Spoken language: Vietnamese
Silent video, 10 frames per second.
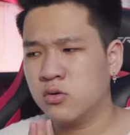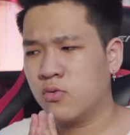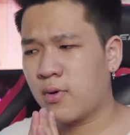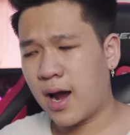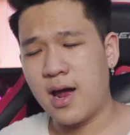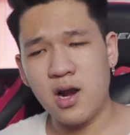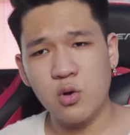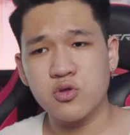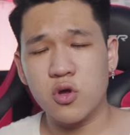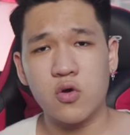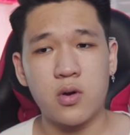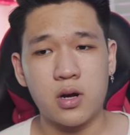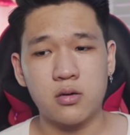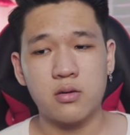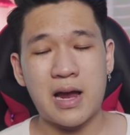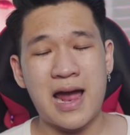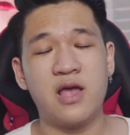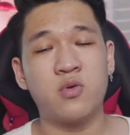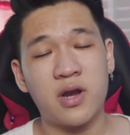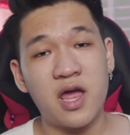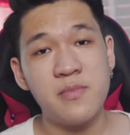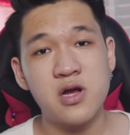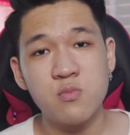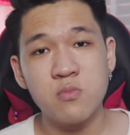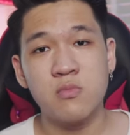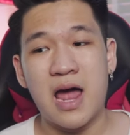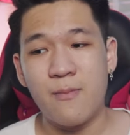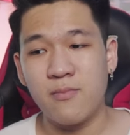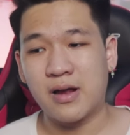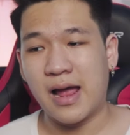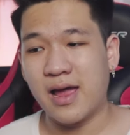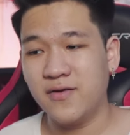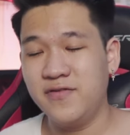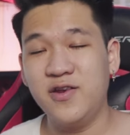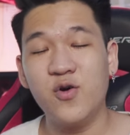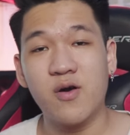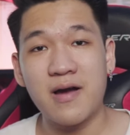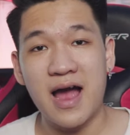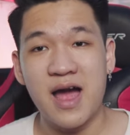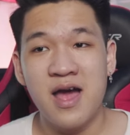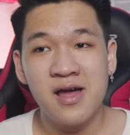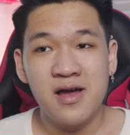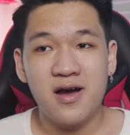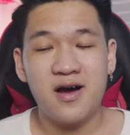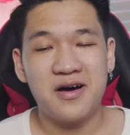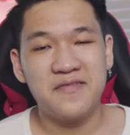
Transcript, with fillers: Cũng khá lâu rồi khoảng 2 tuần nay mình không làm cái video nào cả uh,